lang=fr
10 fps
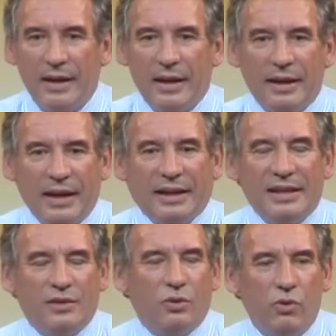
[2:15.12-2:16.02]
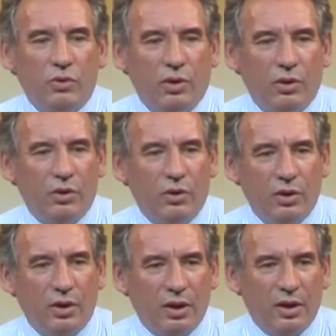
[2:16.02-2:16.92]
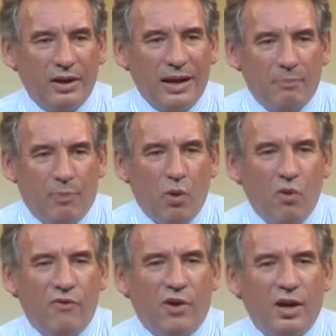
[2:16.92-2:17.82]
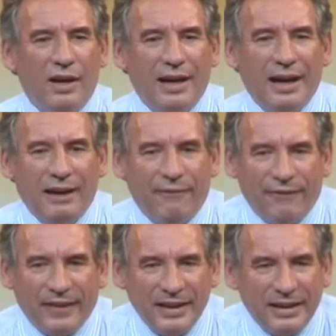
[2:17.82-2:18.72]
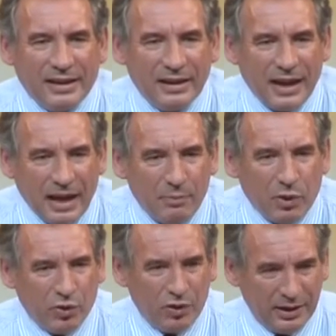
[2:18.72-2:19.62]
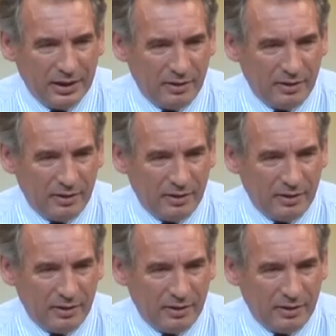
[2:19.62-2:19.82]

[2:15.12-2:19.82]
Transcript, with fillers: La question de la pauvre Afrique abandonnée,